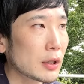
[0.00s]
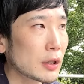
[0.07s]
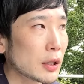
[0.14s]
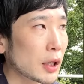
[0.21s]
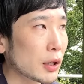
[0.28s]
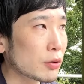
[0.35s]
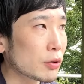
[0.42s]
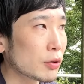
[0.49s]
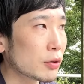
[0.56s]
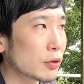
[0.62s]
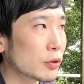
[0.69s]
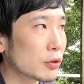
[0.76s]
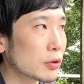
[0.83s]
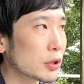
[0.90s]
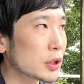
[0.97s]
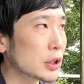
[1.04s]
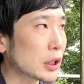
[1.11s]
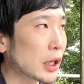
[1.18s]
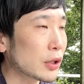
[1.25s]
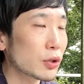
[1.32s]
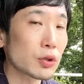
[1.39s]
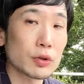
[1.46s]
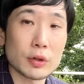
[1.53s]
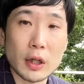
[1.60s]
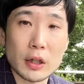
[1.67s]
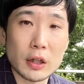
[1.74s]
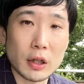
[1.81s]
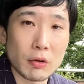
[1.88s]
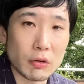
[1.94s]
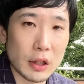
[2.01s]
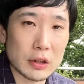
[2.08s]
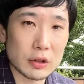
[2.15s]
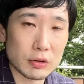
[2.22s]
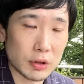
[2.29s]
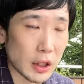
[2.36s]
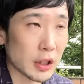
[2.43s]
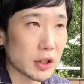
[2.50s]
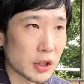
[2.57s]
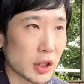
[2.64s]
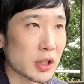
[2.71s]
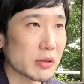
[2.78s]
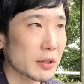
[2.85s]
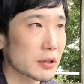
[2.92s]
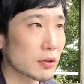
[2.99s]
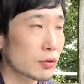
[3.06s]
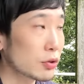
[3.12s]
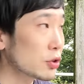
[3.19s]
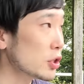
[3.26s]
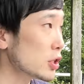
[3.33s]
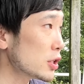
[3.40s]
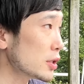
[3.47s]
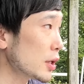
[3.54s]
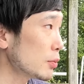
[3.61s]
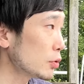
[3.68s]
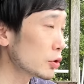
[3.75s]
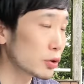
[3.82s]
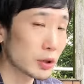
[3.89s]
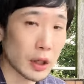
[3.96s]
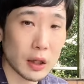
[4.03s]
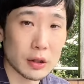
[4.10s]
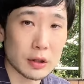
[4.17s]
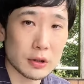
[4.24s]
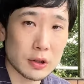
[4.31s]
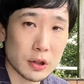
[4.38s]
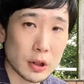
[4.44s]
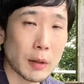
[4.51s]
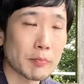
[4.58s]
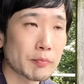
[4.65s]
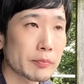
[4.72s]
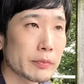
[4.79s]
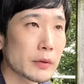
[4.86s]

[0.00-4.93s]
あの、いい環境なんだろうなっていう感じがします。本当に自然も豊かですしね。